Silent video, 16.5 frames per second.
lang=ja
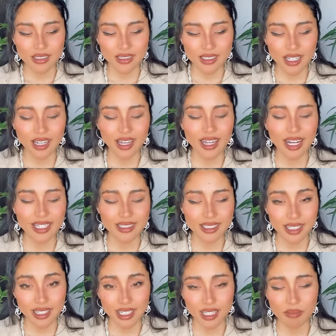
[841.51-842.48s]
だから
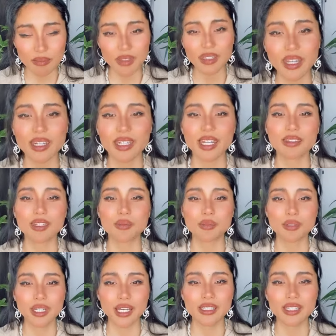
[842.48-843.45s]
ぜひみにやって
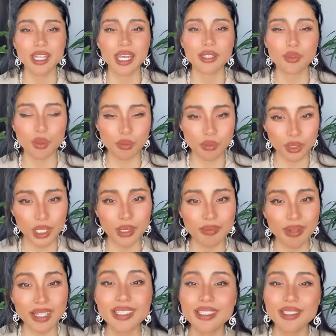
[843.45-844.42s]
もらいたいと思い
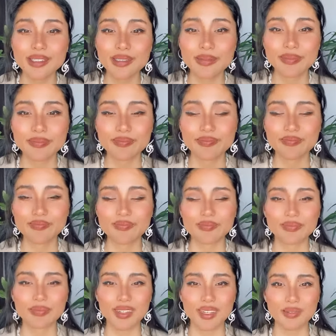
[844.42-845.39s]
ます
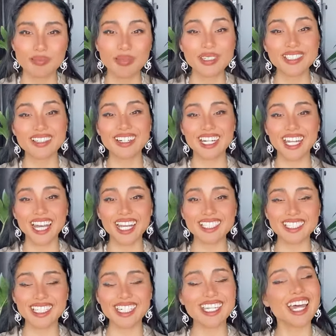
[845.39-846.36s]
もしこれが
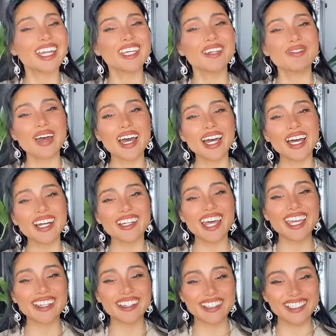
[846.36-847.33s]
好きであれば
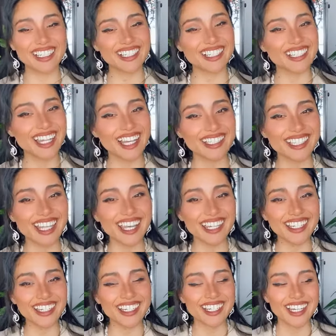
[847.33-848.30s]
LIKE してくださ
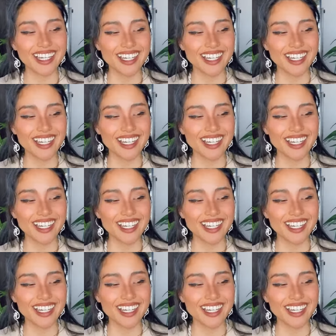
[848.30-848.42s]
い